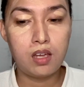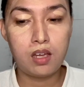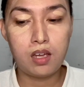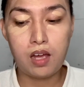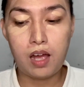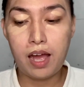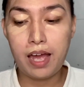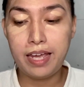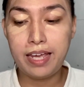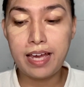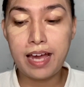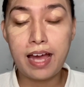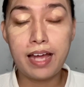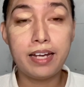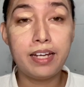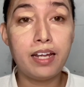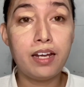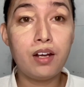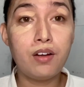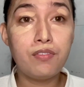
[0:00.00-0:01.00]
Ayan.
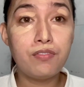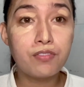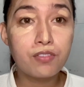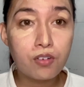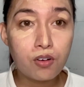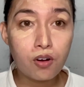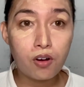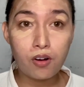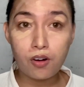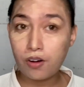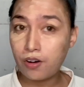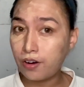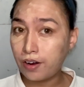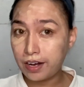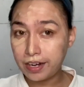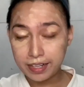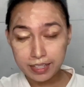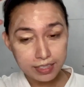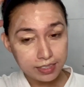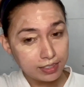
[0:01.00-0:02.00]
And of
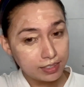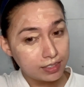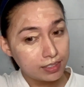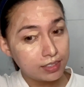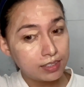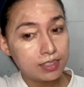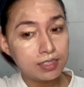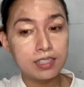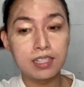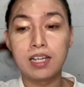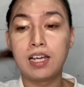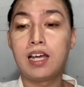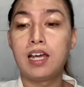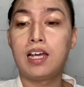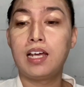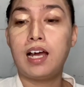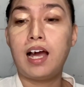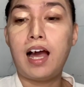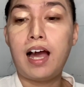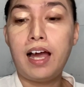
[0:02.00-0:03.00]
course,
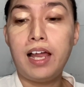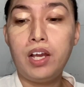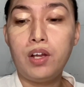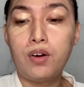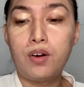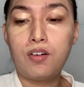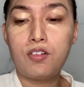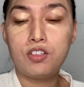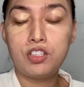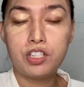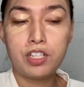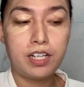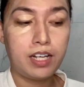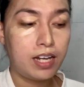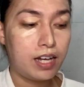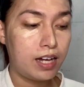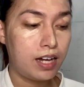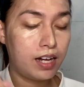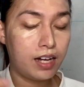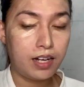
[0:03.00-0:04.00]
hahaloan ko siya
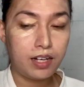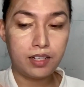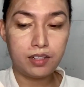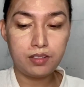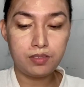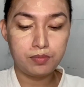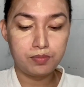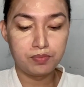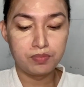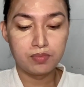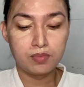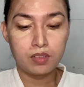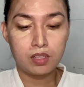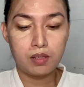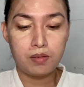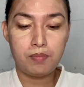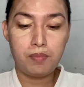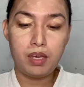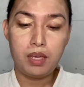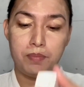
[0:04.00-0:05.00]
ng
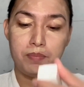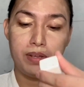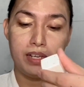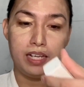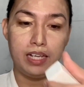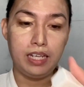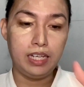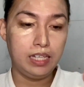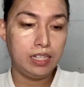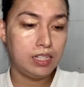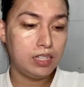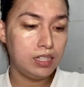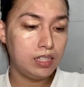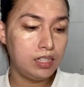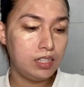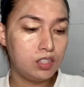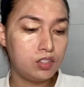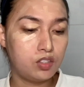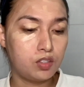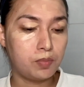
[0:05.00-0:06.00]
Maybelline
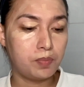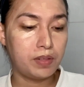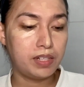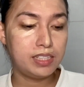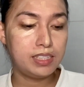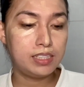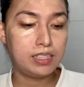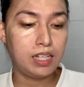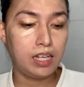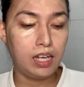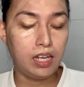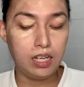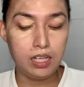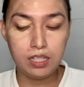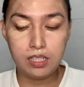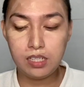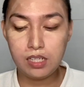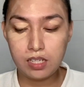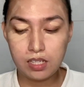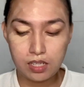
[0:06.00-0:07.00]

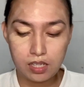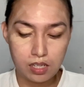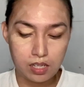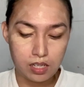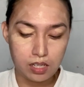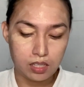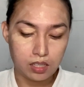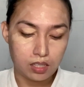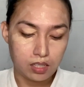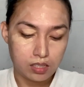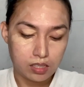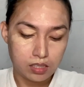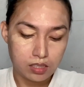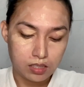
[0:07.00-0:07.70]
Superstay. Ayan.